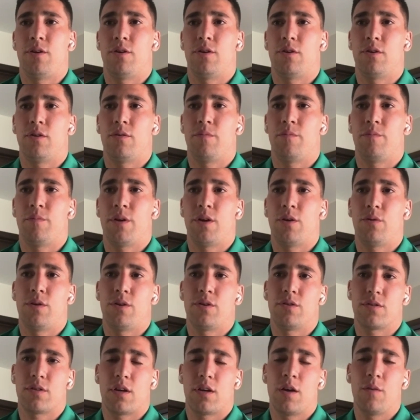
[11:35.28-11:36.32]
Pero, pero
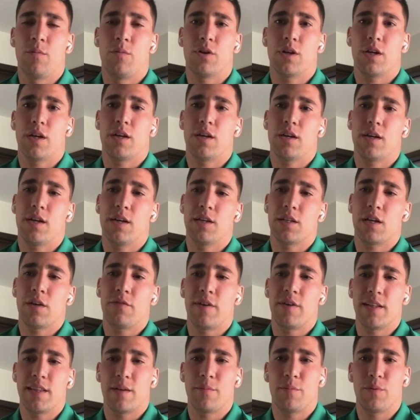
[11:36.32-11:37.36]
bueno, sabemos que, que
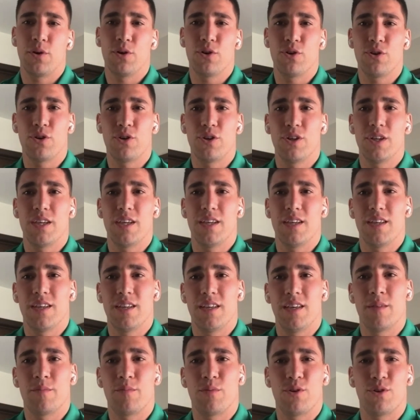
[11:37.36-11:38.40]
ya falta poco
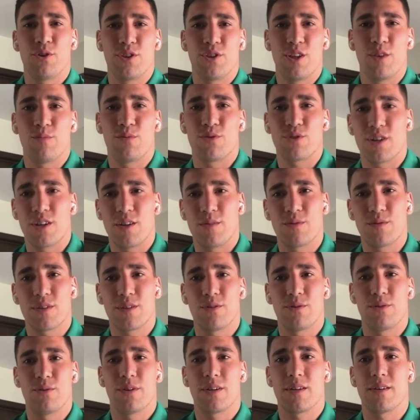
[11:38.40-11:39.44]
y, en poco tiempo ya
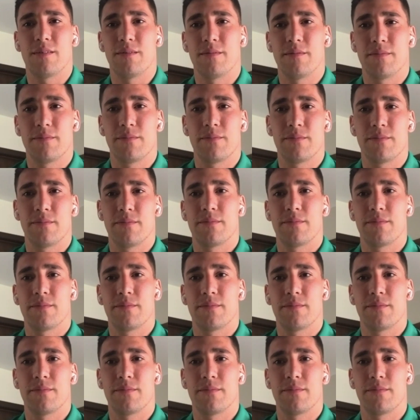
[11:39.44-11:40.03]
vamos a volver.